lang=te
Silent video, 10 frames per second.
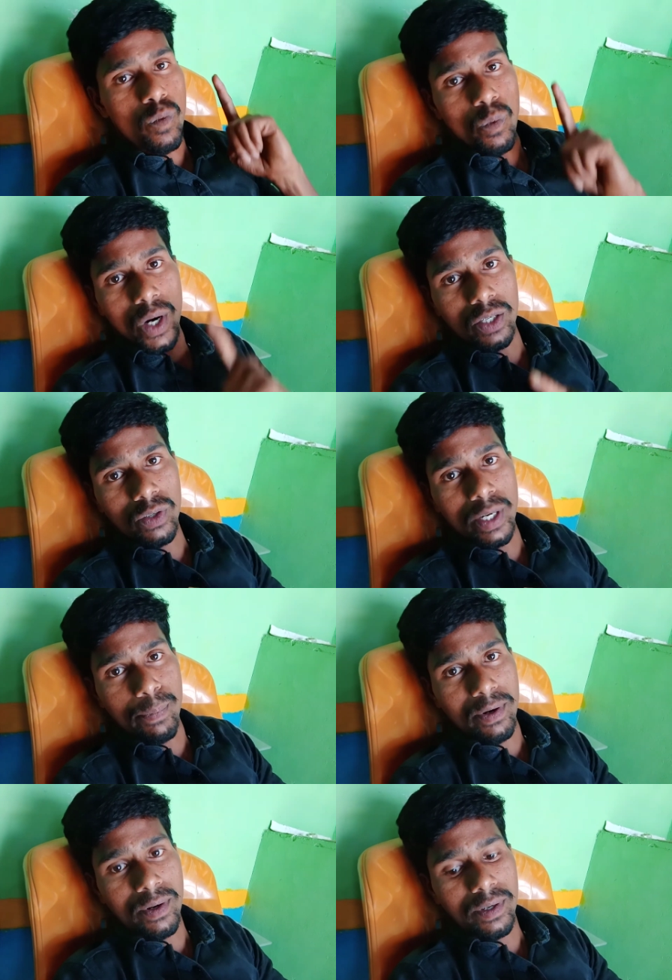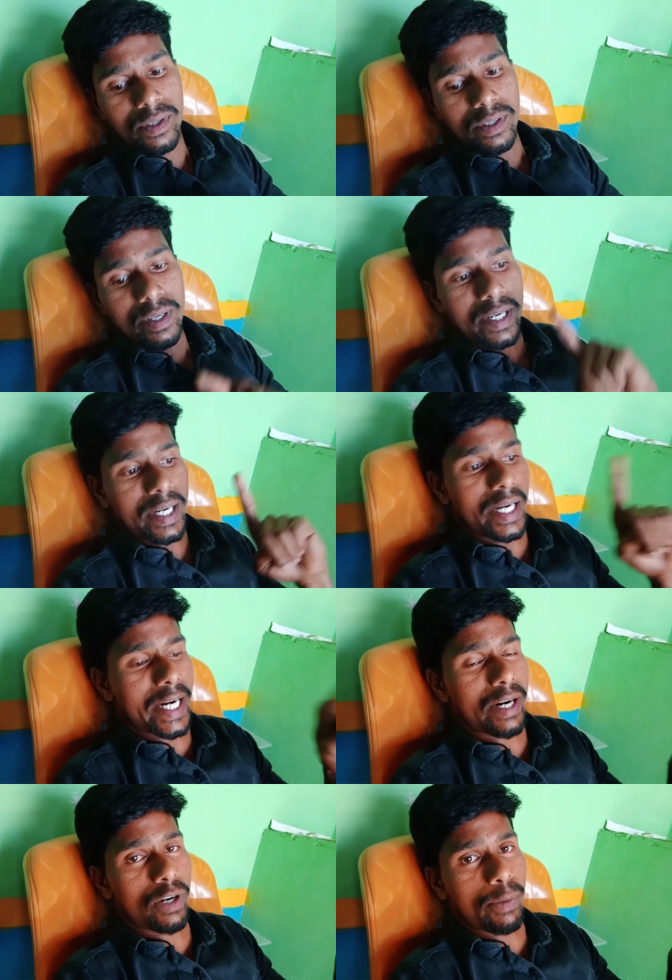ఒకటో నెంబరు
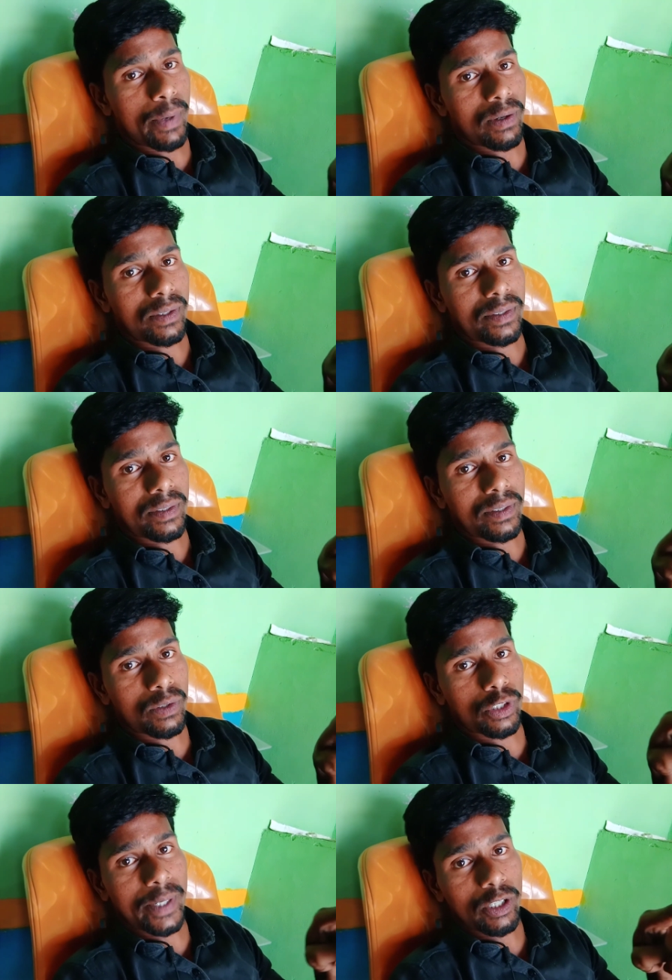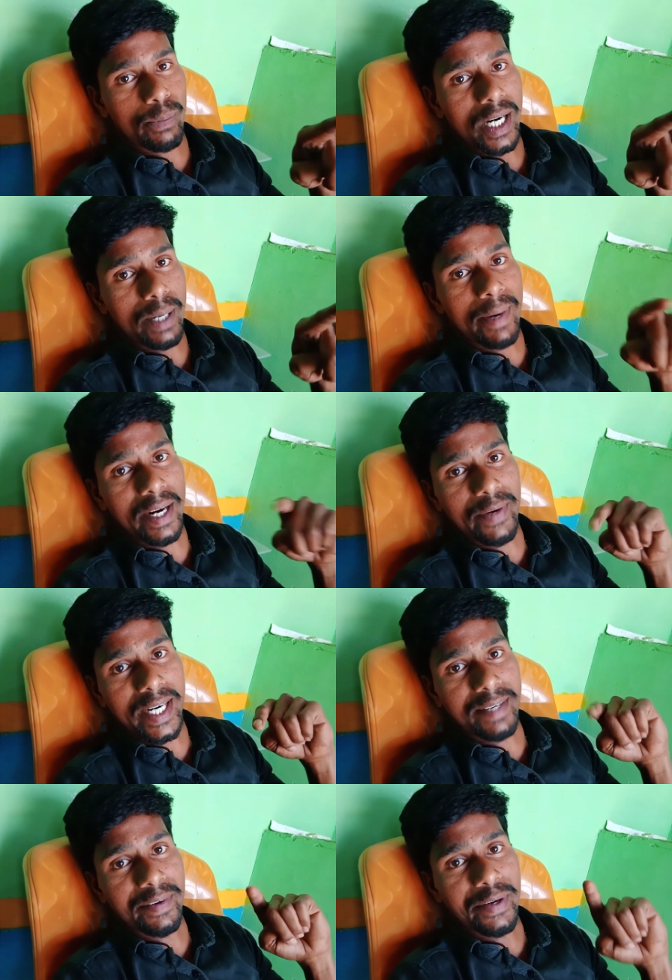రెండో నెంబరు గుర్తుపెట్టుకోండి బాగా బాగా
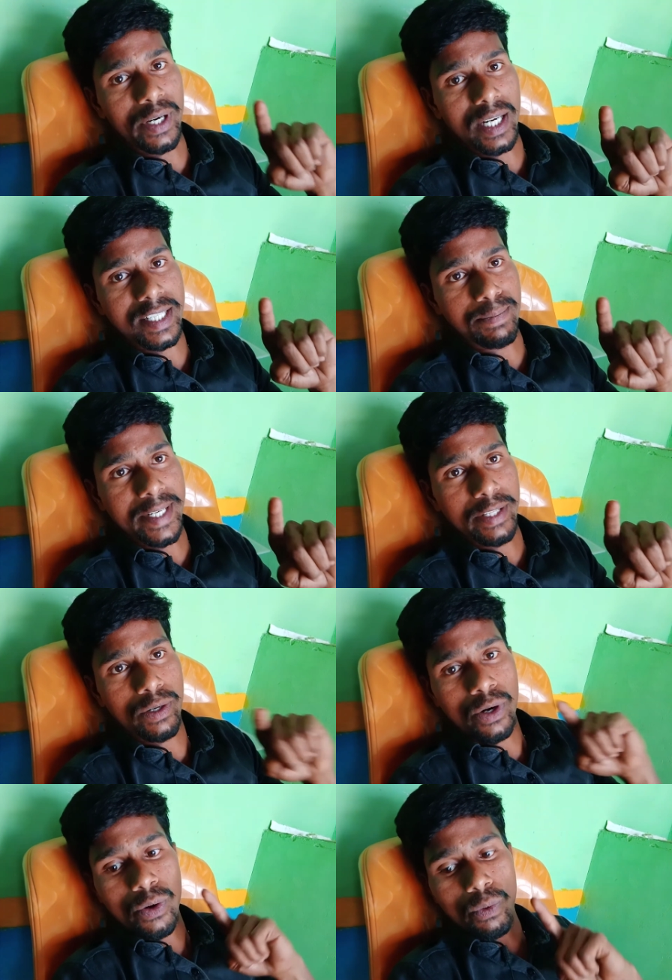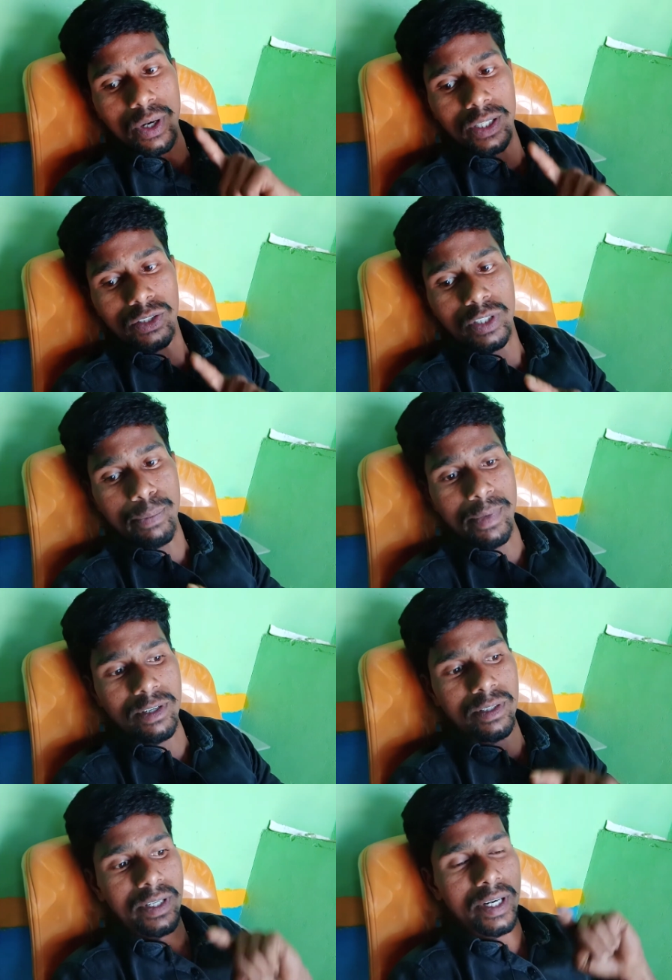వినండి వీడియో అక్కడ స్కిప్ చేద్దాం ఒకటో నెంబరు
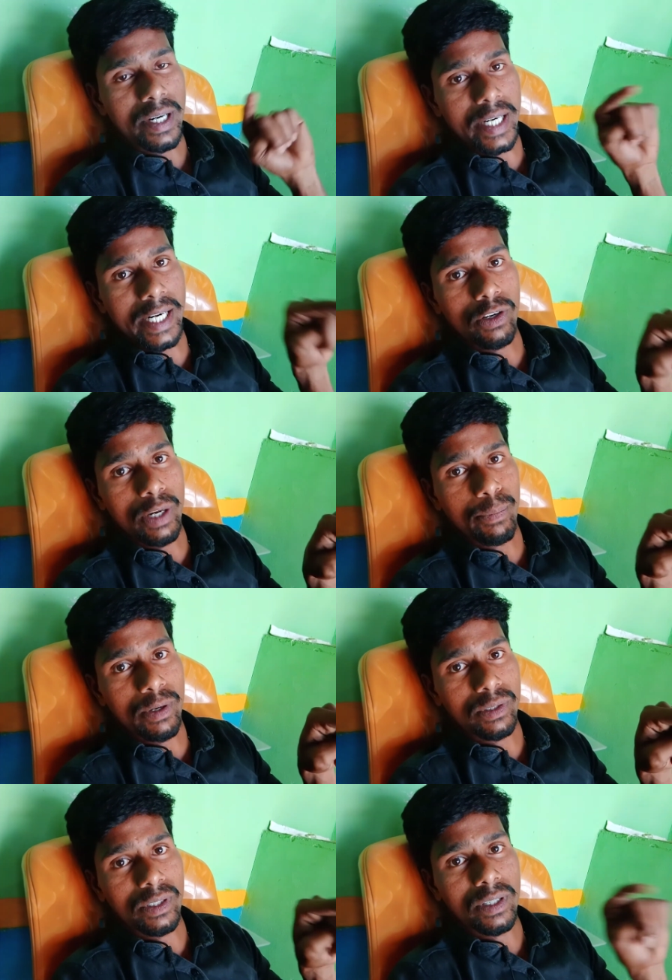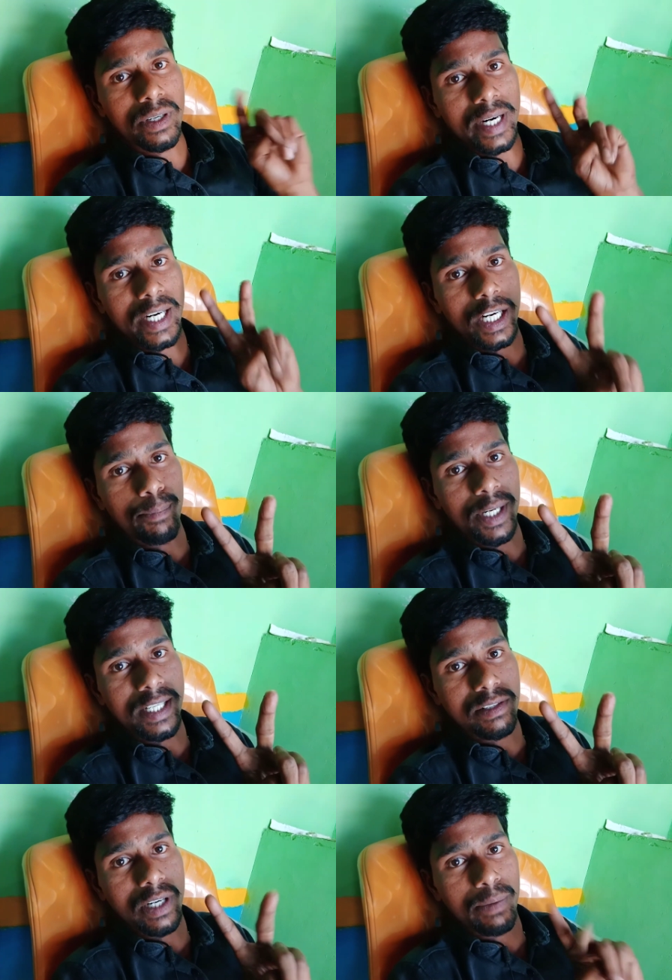రెండో నెంబరు రెండు నెంబర్లు
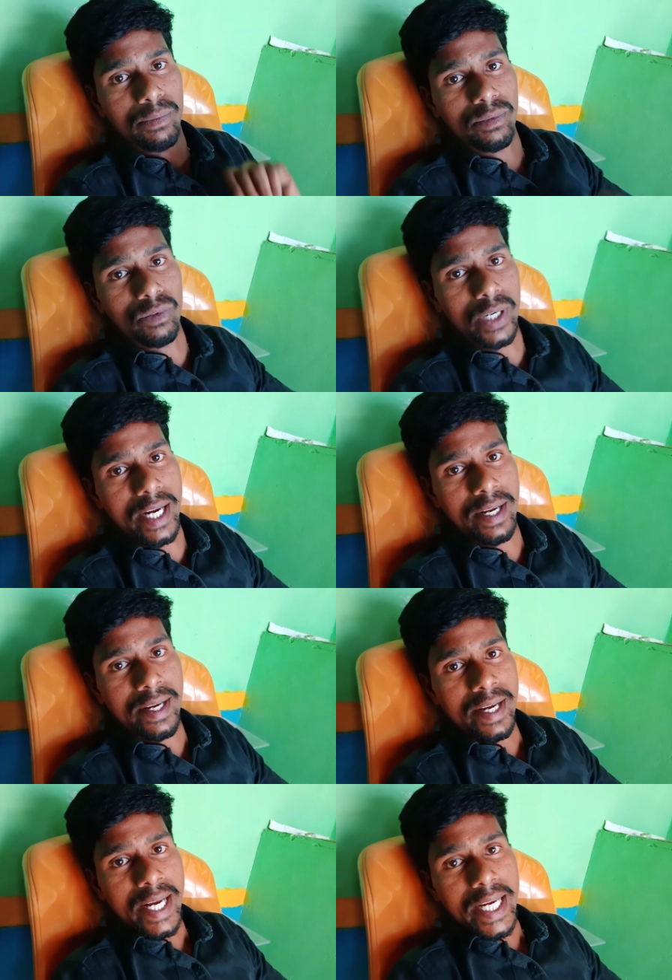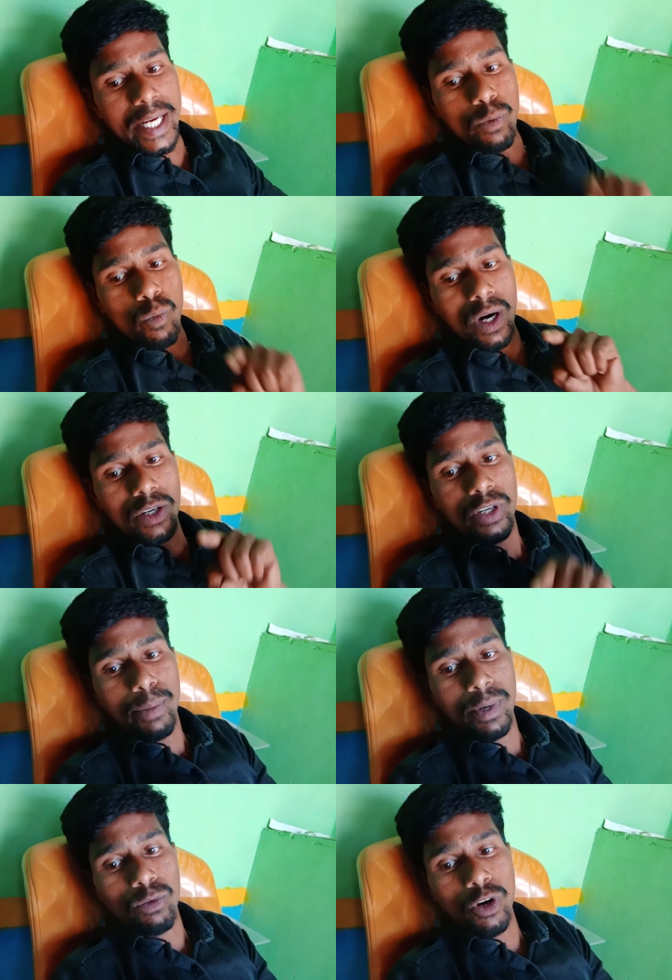తీసుకున్నాం ఓకే ఈ ఒకటో
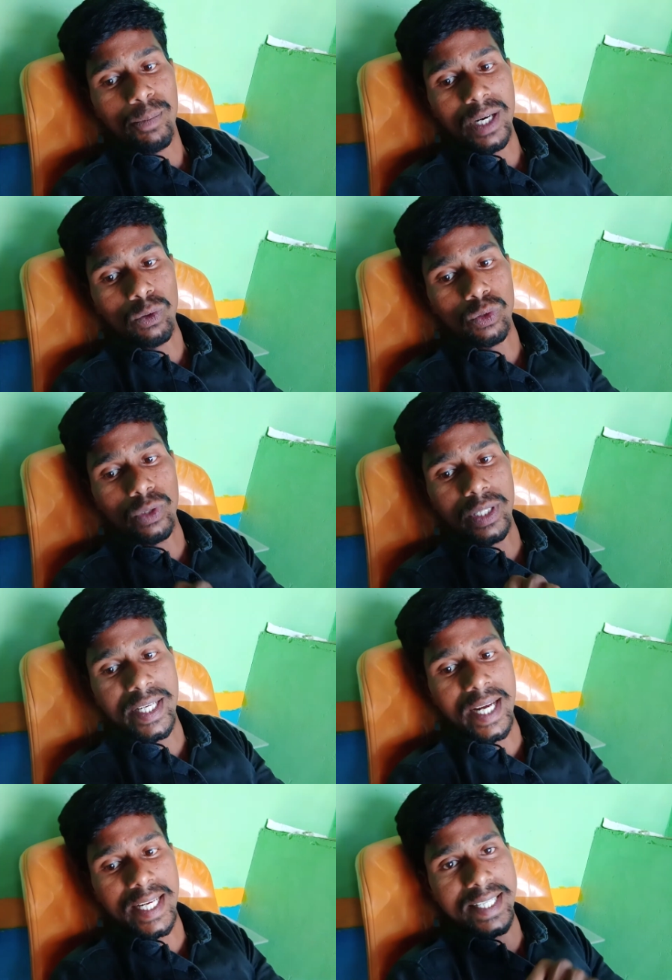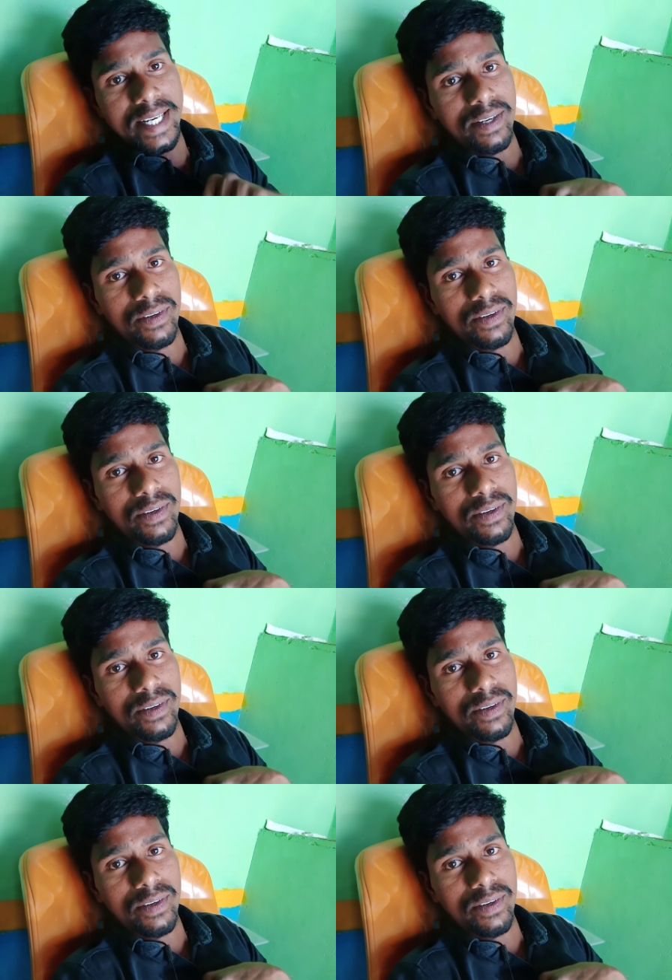నెంబర్ ఓపెన్ అవుతుంది అనేసి